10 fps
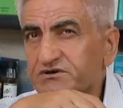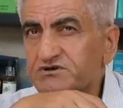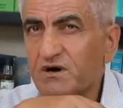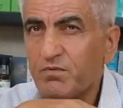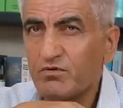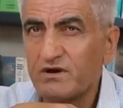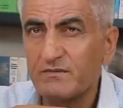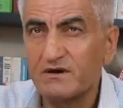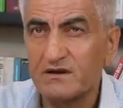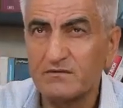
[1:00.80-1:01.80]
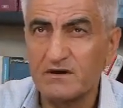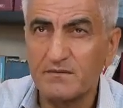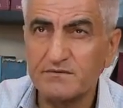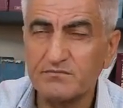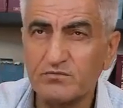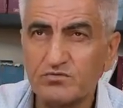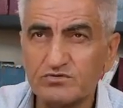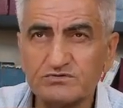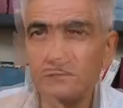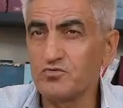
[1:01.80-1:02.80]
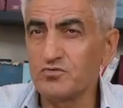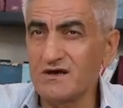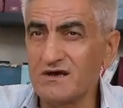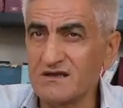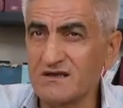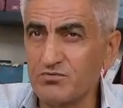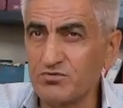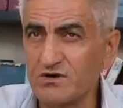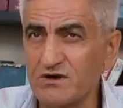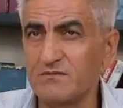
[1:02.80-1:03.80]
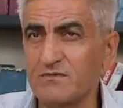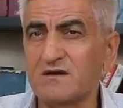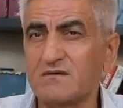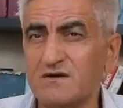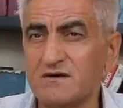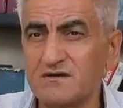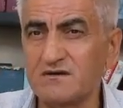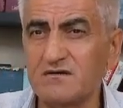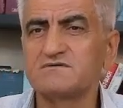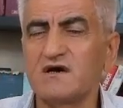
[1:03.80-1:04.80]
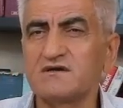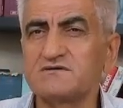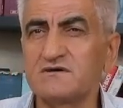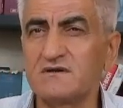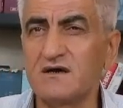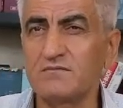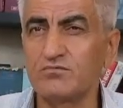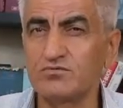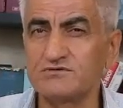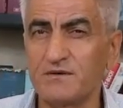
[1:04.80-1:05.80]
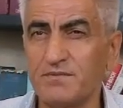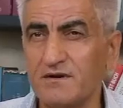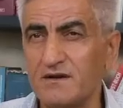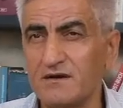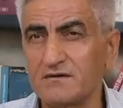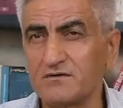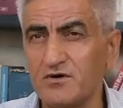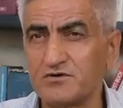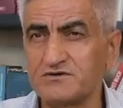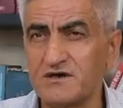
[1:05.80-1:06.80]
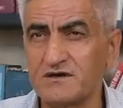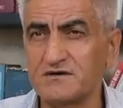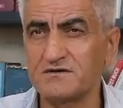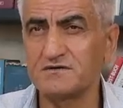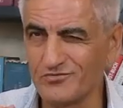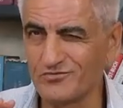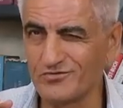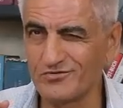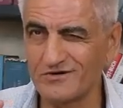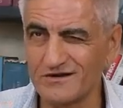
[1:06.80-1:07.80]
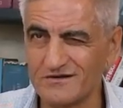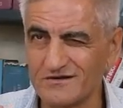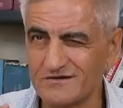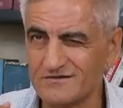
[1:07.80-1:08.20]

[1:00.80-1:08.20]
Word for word: Japon ilim adamı yaptı bu buluş. Dünyadaki bütün ilim adamları çalışırlar, buluş yaparlar, gökçek, ürün üretir.